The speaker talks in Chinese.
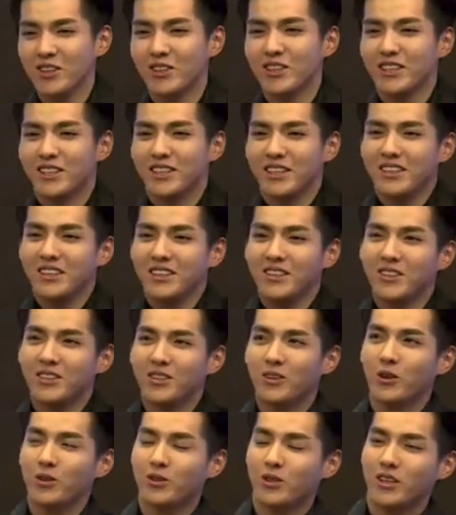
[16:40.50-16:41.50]
就是，其实就
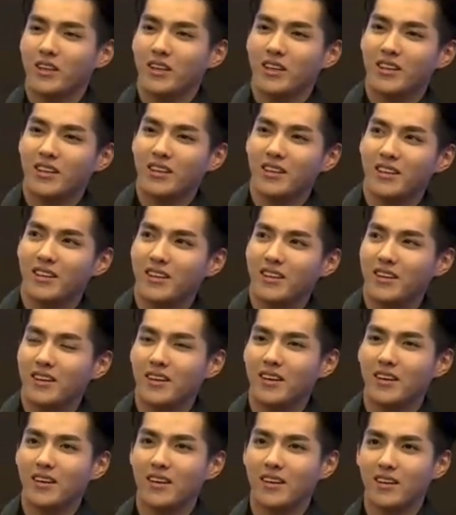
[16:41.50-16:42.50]
是我觉得，
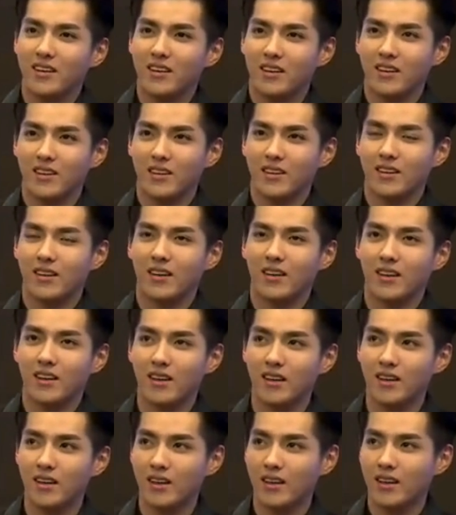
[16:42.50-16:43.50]
嗯，
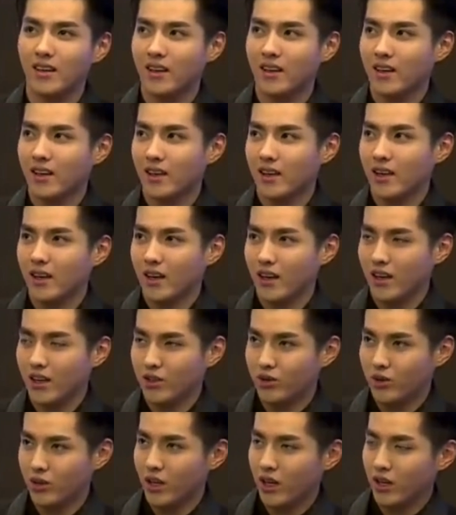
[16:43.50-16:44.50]

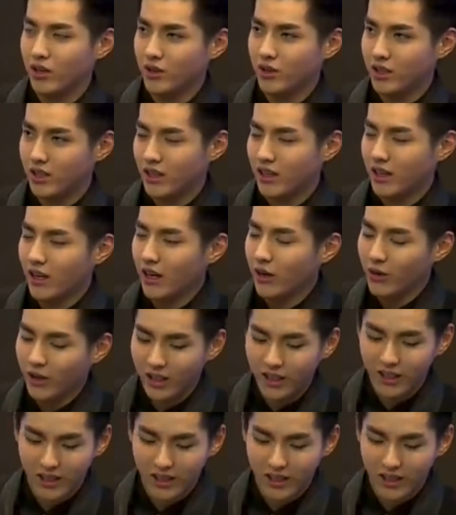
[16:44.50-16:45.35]
呃，徐导，就姐姐给我的